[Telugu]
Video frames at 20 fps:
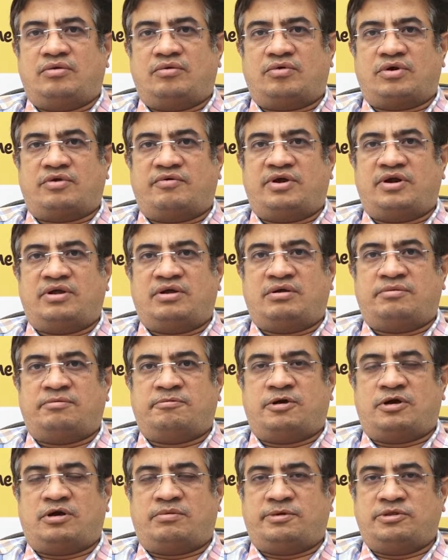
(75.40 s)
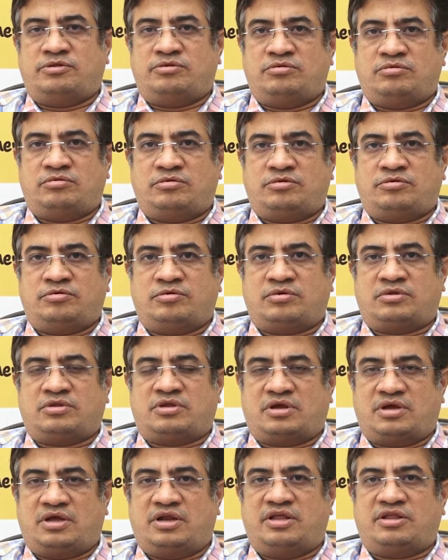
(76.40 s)
ఒకవేళ ఆ మందుతో
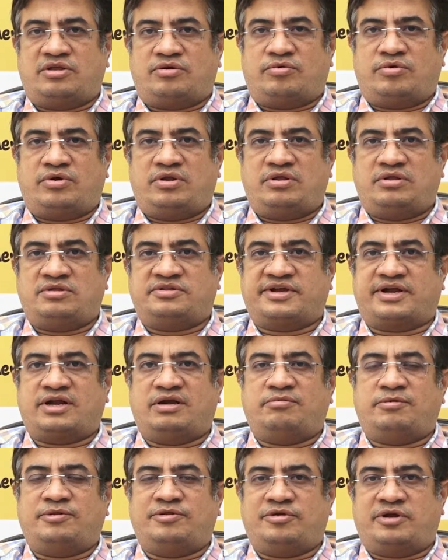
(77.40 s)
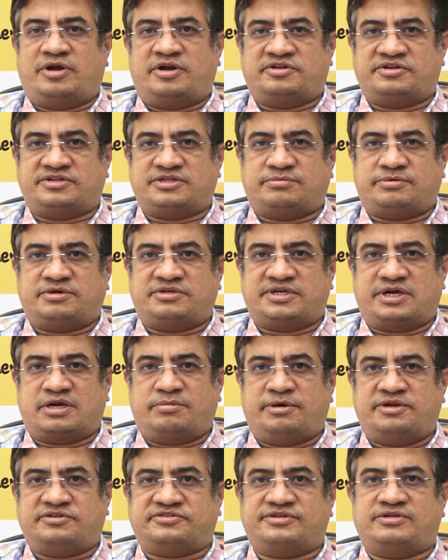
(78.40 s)
తగ్గలేదనుకోండి సెకండ్ మందు యాడ్ చేస్తామంట సెకండ్
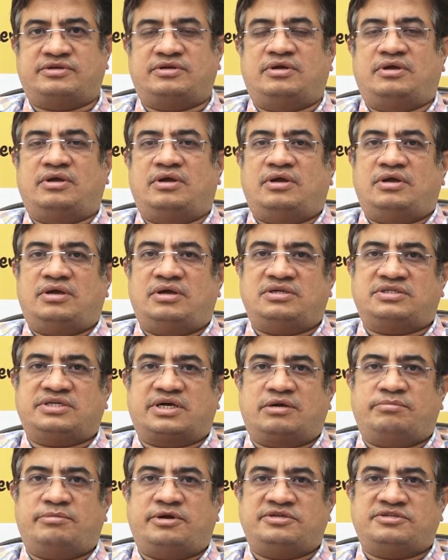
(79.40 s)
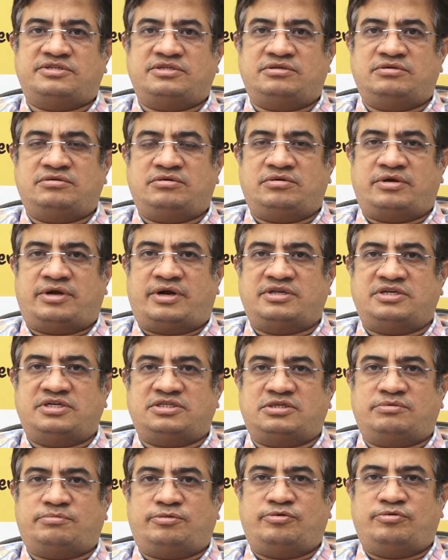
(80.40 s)
మెడిసిన్ ఈ సెకండ్ మెడిసిన్ యాడ్
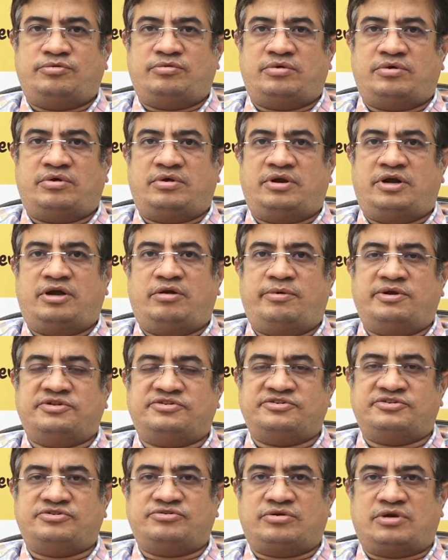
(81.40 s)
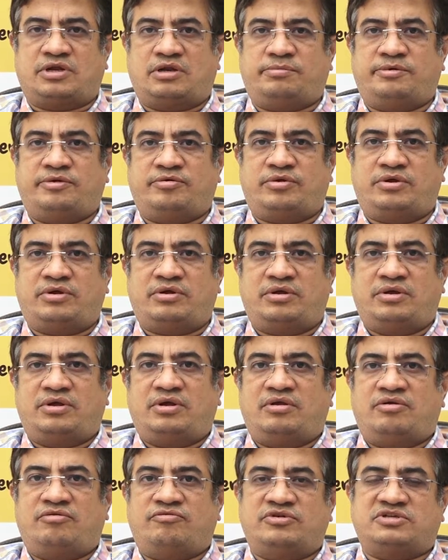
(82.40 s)
చేసినప్పుడు రెండు మెడిసిన్స్తో కలిపి కూడా
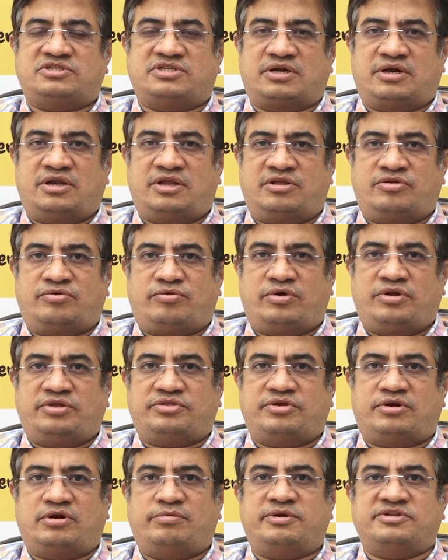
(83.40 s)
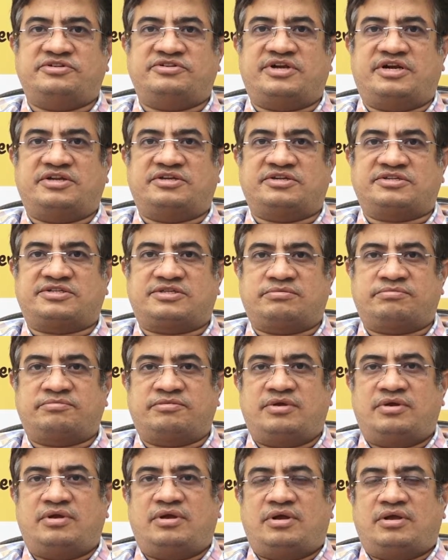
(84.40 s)
ఫిట్స్ తగ్గలేదనుకోండి థర్డ్ మెడిసిన్ యాడ్ చేస్తాం
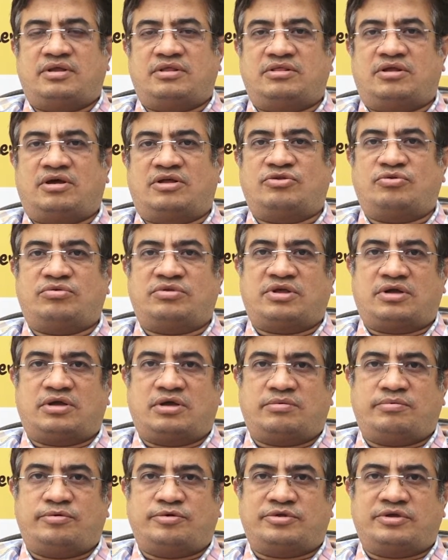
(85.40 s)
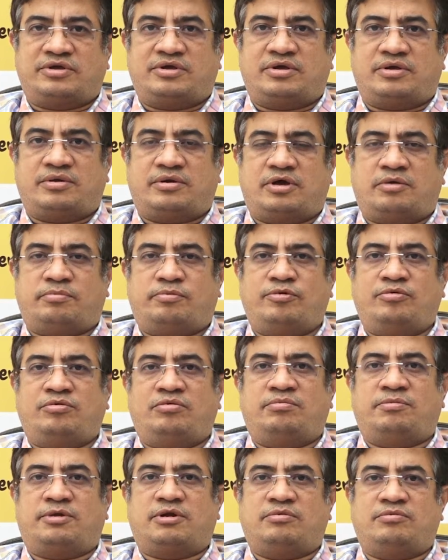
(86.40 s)
దాంతో కూడా తగ్గకపోతే అప్పుడు
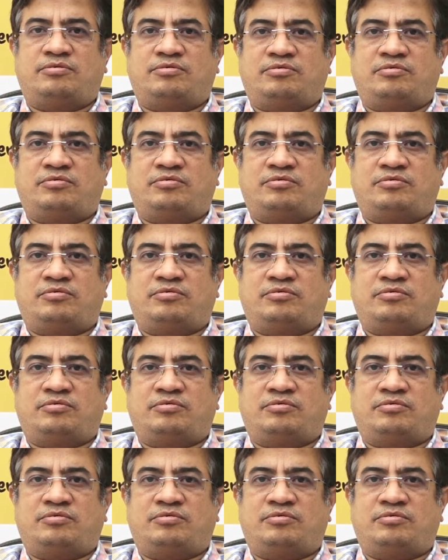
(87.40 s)
మనము